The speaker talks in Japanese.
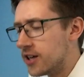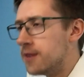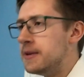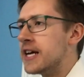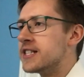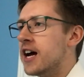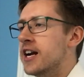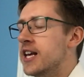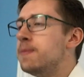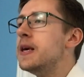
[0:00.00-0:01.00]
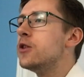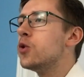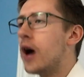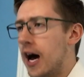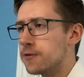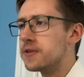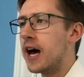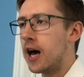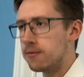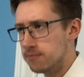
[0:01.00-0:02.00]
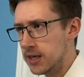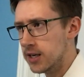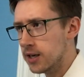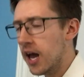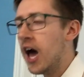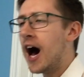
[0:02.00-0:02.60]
では皆さん、リピートアフターミー。